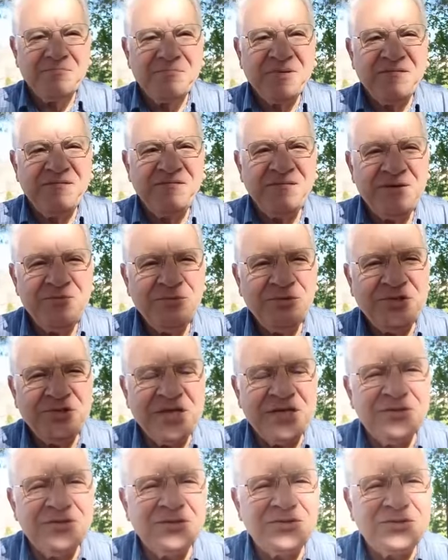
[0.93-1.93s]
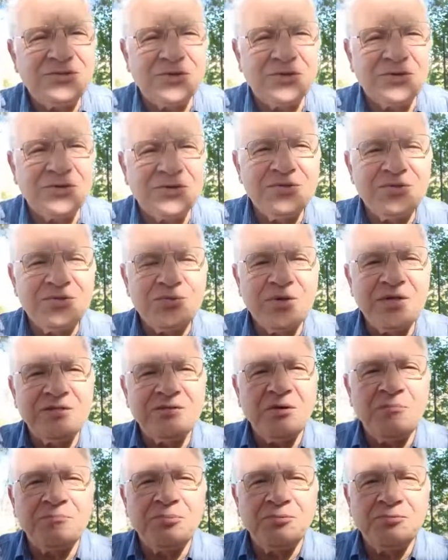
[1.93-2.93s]
Benvenuti al nostro
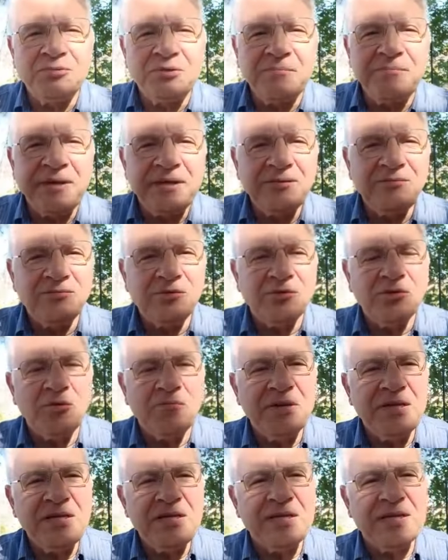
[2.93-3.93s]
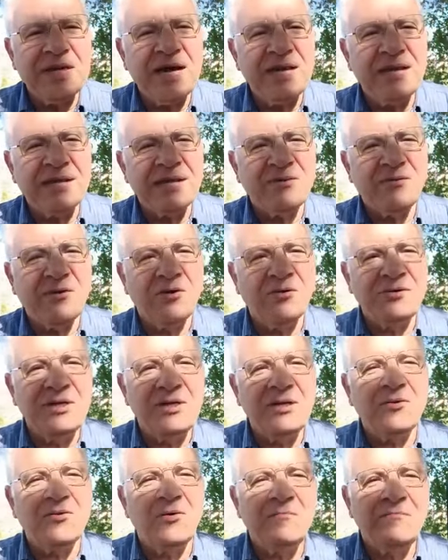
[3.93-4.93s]
consueto appuntamento domenicale con
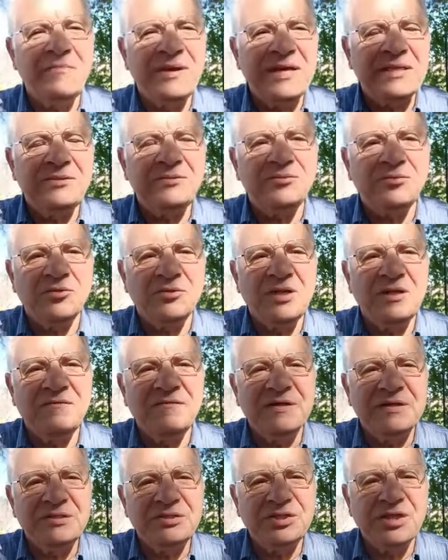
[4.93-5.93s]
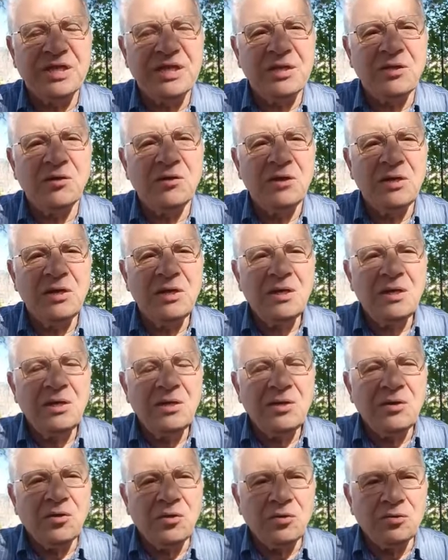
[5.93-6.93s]
il commento del Vangelo.
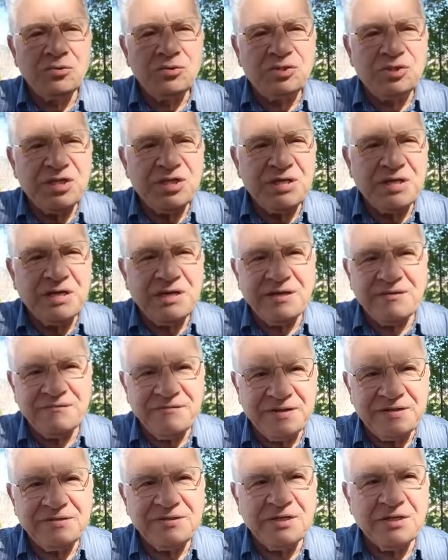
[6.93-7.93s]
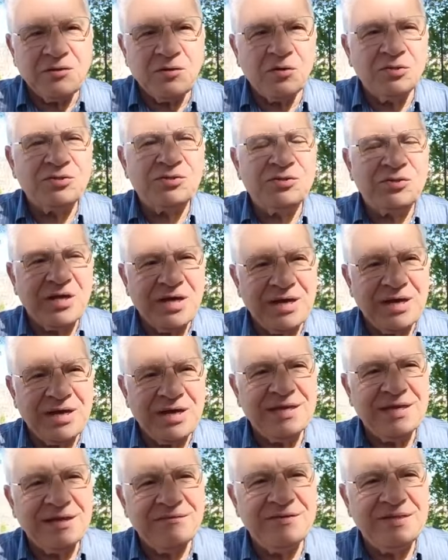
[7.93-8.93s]
Oggi è 20 agosto e
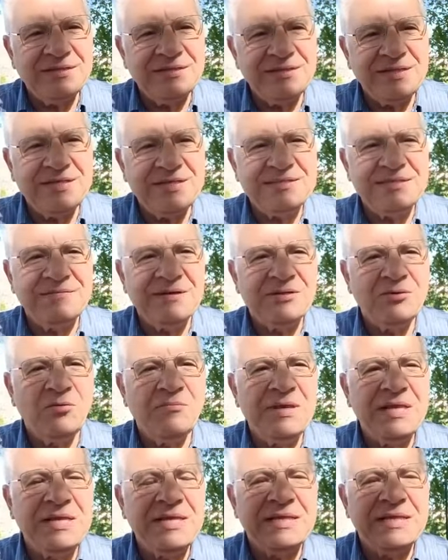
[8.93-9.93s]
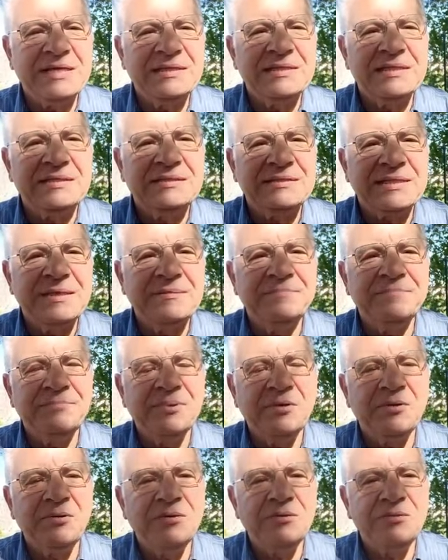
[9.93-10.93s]
anche la ventesima domenica del
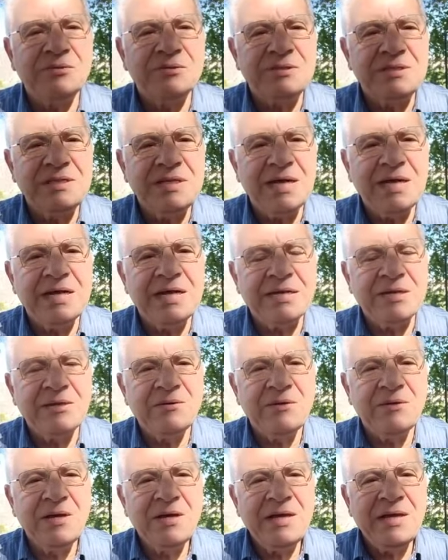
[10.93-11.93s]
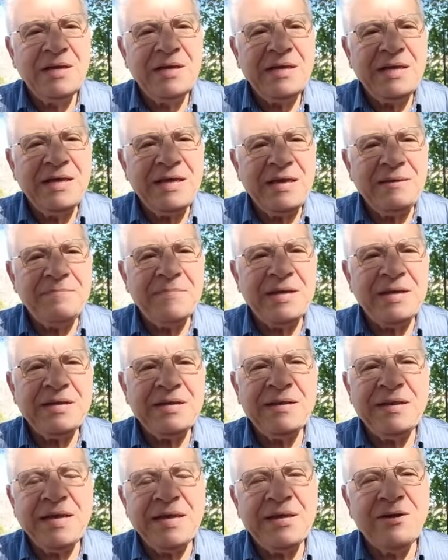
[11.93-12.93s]
tempo ordinario e
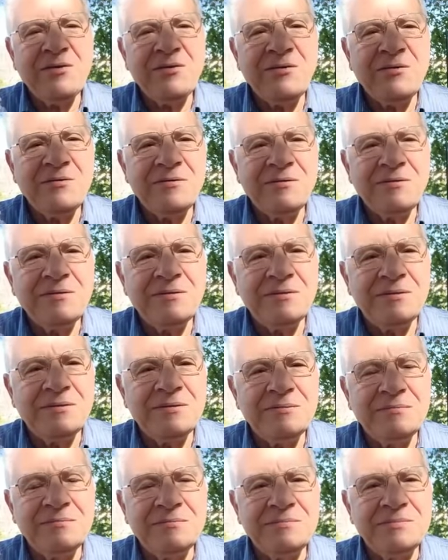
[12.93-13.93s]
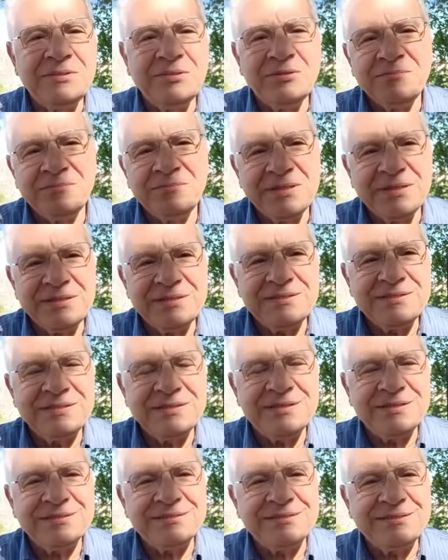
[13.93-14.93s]
Marineo, eh, mio
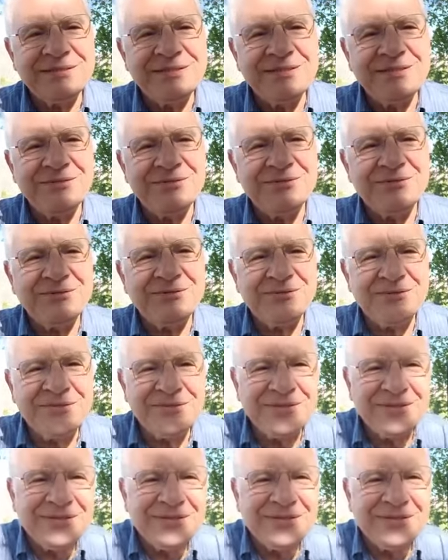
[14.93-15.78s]
paese natio,